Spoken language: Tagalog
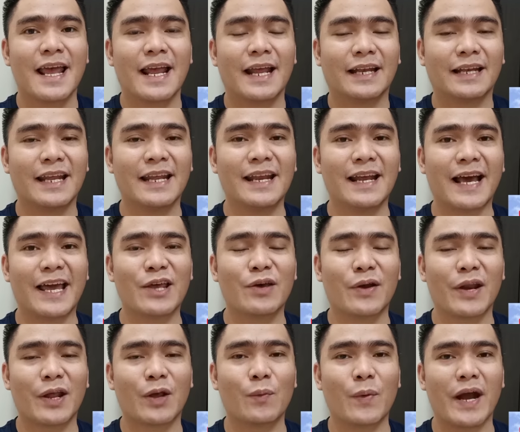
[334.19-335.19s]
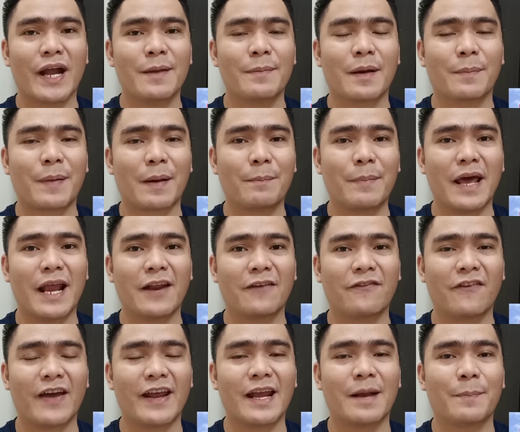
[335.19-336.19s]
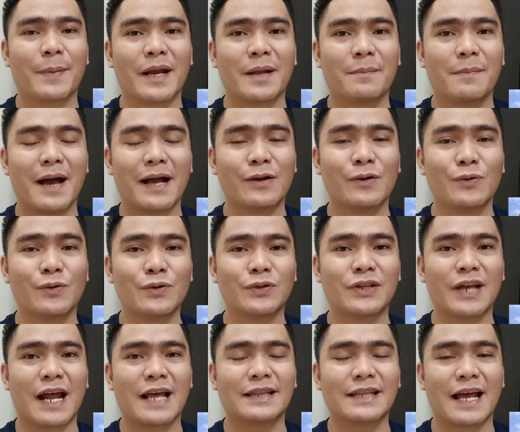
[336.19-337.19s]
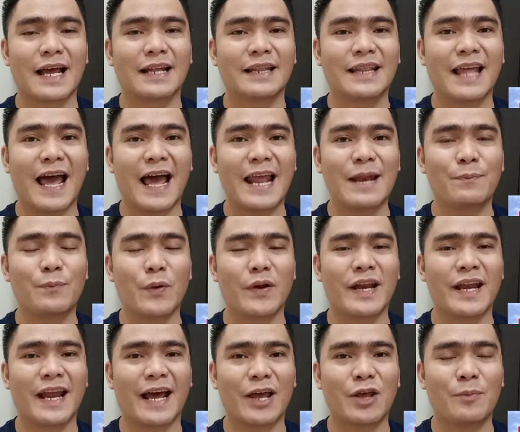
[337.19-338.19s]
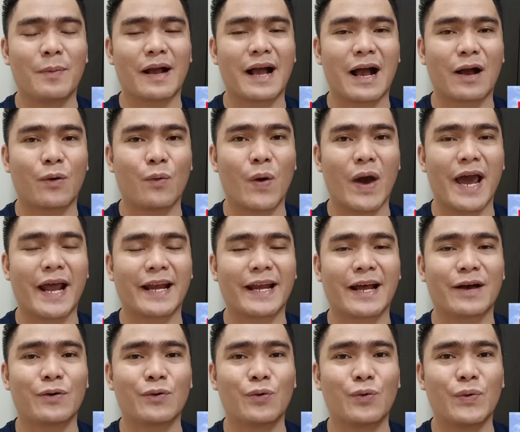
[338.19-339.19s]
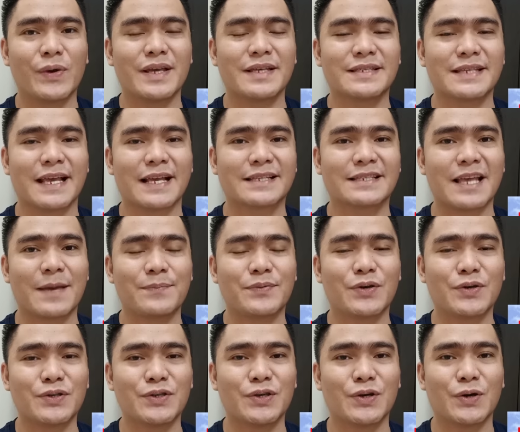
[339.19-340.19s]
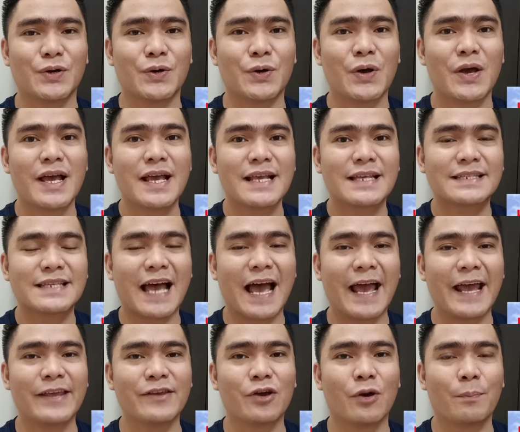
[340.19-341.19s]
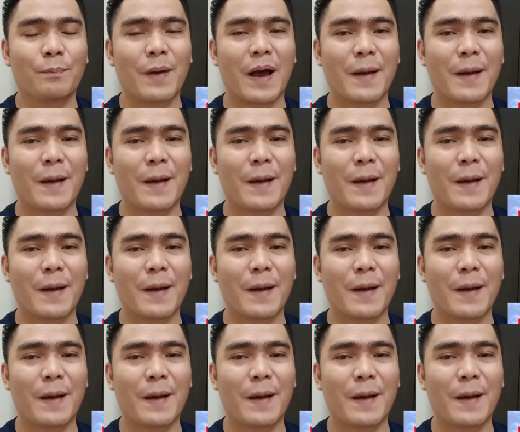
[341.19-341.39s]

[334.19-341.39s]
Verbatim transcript: Hindi na kayo required magpa-verify ng panibagong kontrata dahil pwede na kayo mag-acquire ng UEC exemption nyo sa inyong